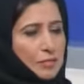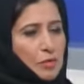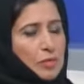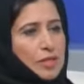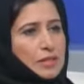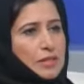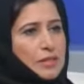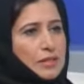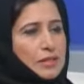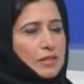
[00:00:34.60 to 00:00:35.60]

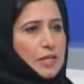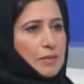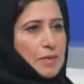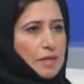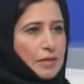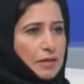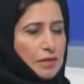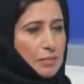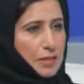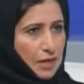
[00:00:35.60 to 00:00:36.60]
المبادرة تقريبا
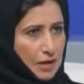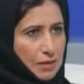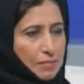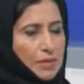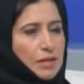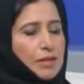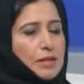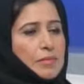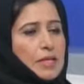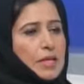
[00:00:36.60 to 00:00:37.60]
آه، من عام
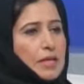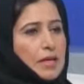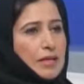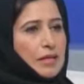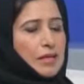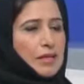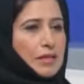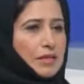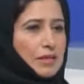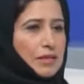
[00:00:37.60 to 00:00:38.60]
آه، من خلال
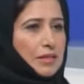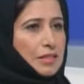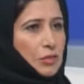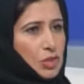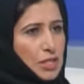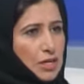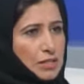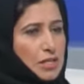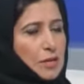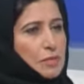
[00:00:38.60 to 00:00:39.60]
آه، توجيهات
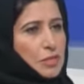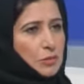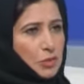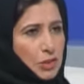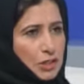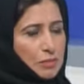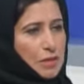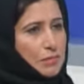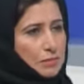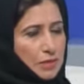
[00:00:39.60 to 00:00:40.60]
صاحب السمو الشيخ
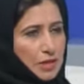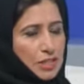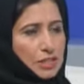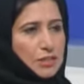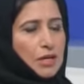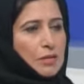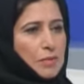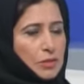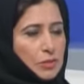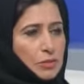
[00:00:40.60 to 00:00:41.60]
محمد بن راشد آل
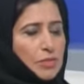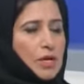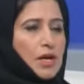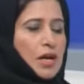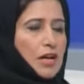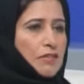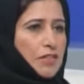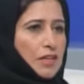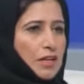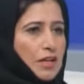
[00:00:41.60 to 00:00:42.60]
مكتوم
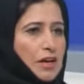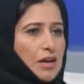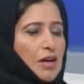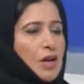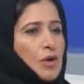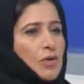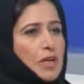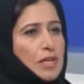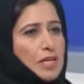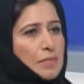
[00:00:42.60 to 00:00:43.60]
حفظه الله
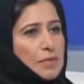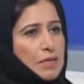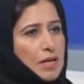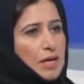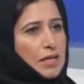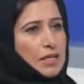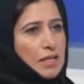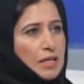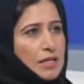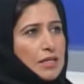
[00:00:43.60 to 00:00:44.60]
وذلك بناء
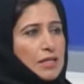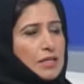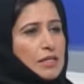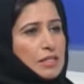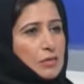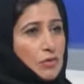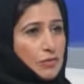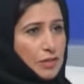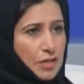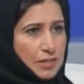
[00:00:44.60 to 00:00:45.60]
على
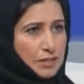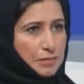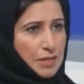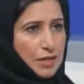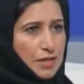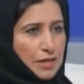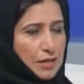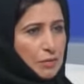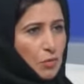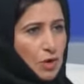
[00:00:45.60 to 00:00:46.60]
توفر عدد من
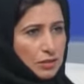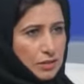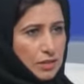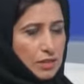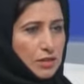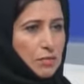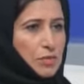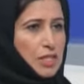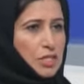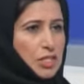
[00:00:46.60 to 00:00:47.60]
المواطنين
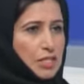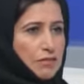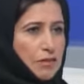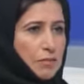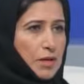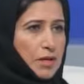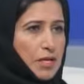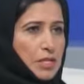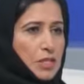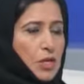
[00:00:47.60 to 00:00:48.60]
المسجلين في
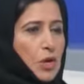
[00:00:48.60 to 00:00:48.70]
المركز